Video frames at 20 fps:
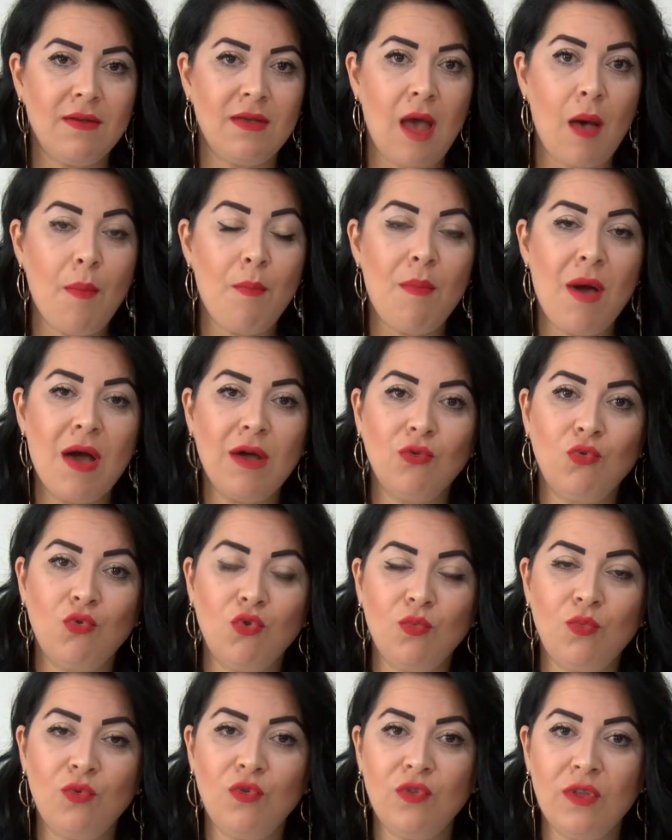yapmak
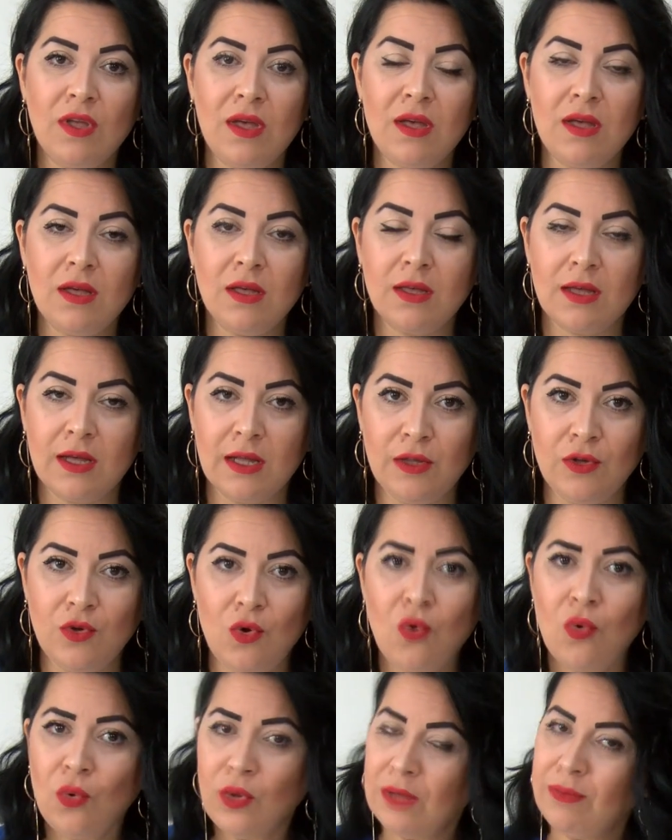durumunda
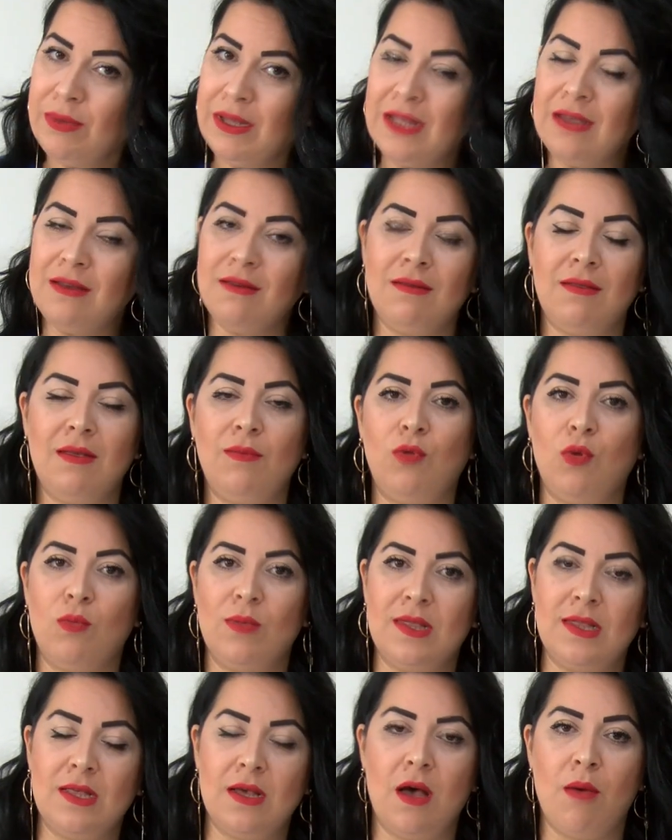kalıyor olabilir
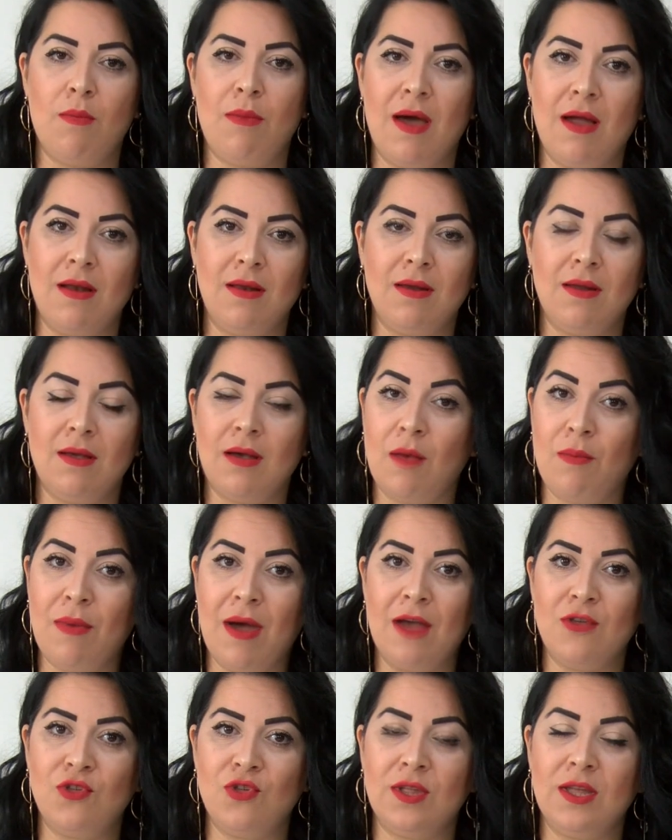diplomasi haber
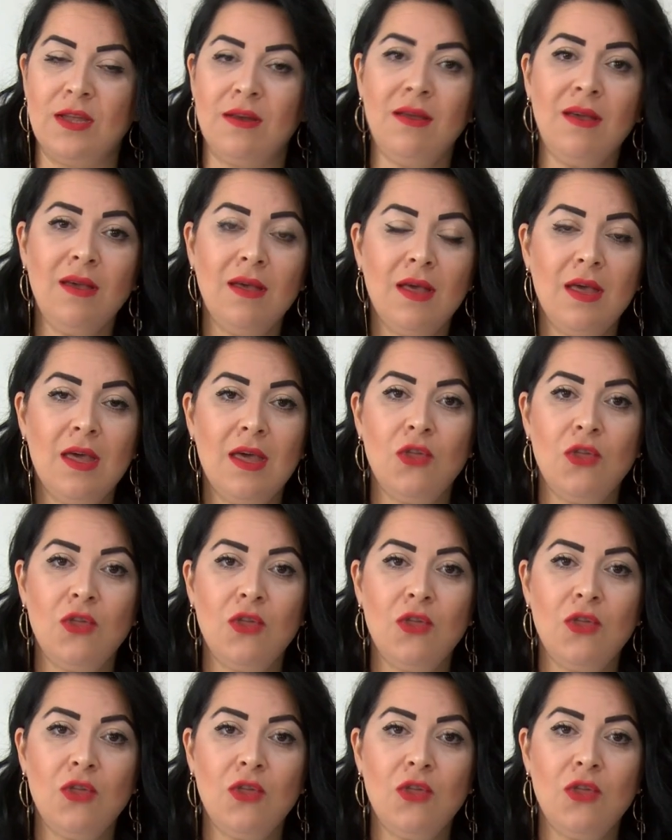habercileri.